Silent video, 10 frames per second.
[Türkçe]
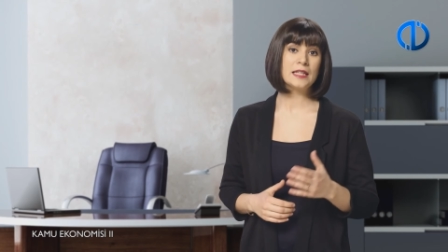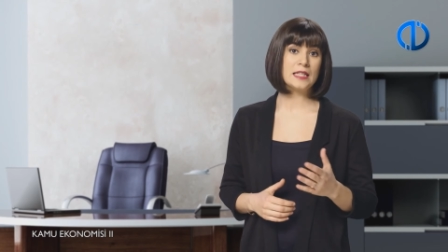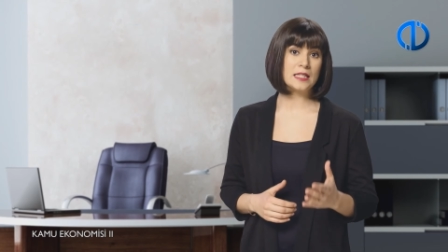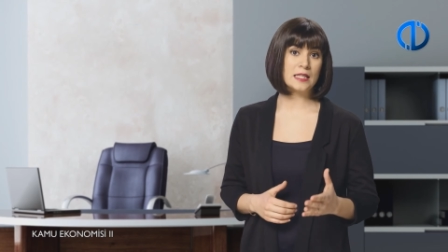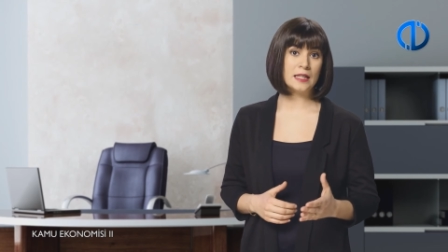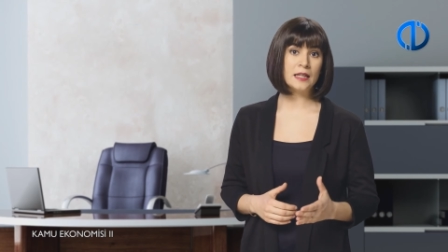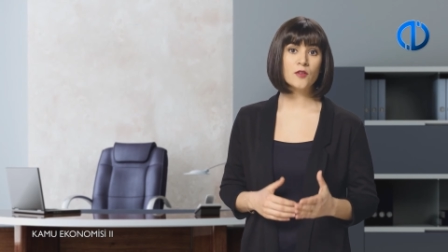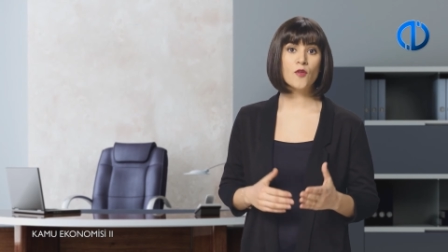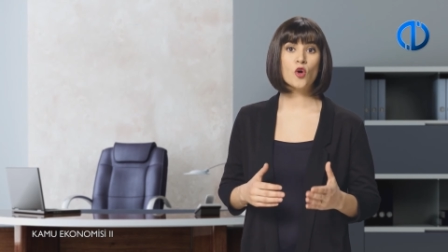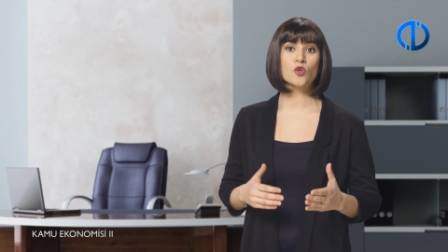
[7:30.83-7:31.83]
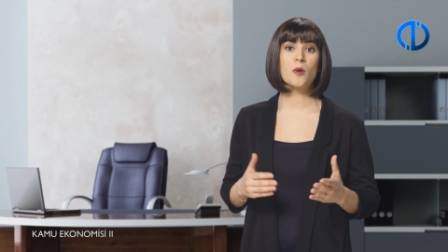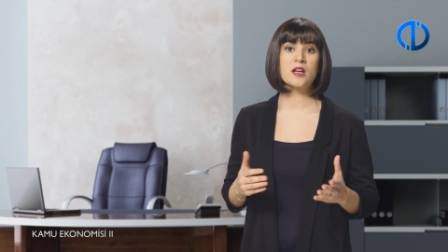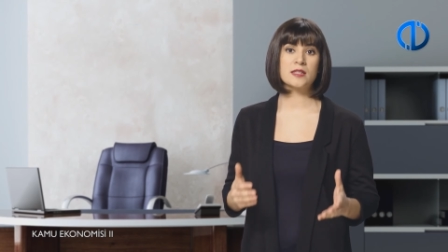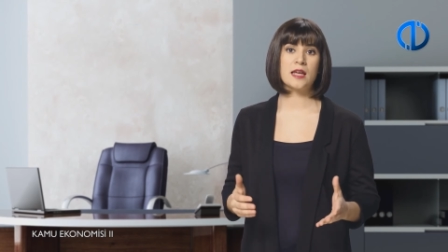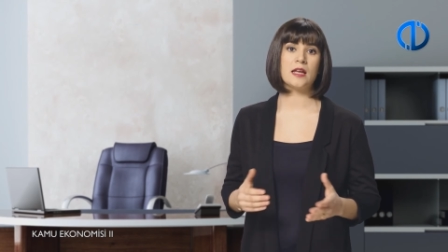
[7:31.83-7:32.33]
gizlilik ve
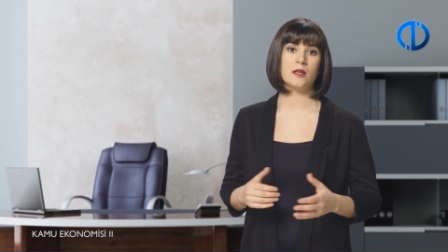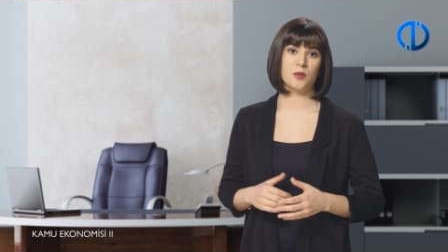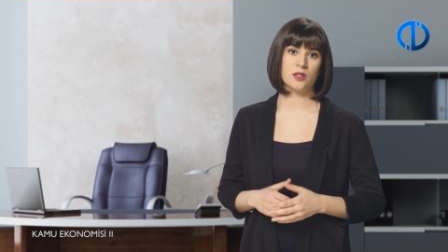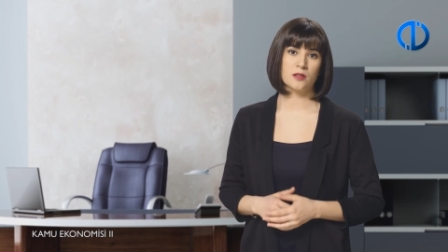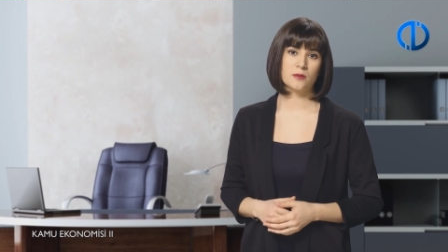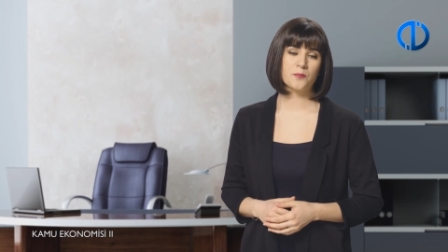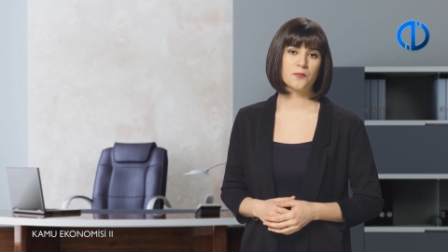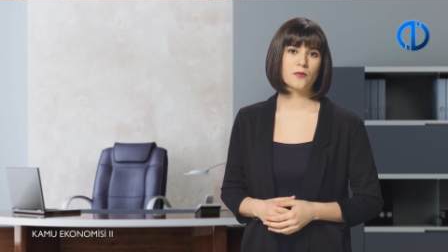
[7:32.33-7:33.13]
örtbas eğilimidir.